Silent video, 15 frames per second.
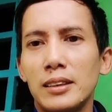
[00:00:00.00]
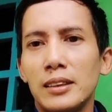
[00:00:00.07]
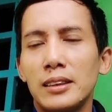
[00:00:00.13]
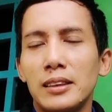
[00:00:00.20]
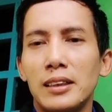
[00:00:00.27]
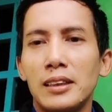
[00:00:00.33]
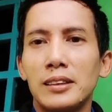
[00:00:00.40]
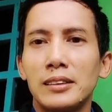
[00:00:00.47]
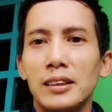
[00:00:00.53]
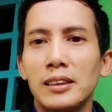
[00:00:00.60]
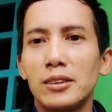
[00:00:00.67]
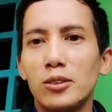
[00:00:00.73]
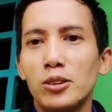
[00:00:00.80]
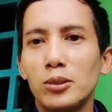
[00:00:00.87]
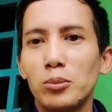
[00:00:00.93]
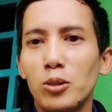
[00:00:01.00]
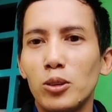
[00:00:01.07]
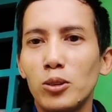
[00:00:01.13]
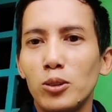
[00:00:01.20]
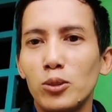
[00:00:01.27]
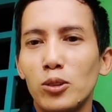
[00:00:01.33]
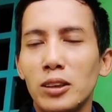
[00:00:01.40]
dan saya terus mohon
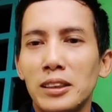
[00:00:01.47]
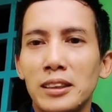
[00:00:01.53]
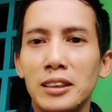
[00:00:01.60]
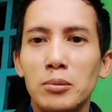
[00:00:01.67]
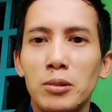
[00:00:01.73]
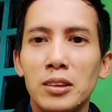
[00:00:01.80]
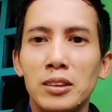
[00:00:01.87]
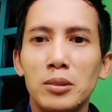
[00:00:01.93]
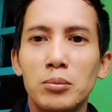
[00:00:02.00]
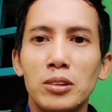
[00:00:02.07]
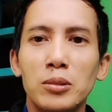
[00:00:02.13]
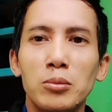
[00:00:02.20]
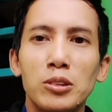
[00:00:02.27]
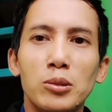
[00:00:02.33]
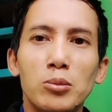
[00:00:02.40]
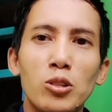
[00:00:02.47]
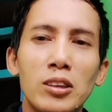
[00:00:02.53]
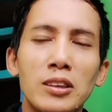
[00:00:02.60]
dukungannya kepada teman-teman semua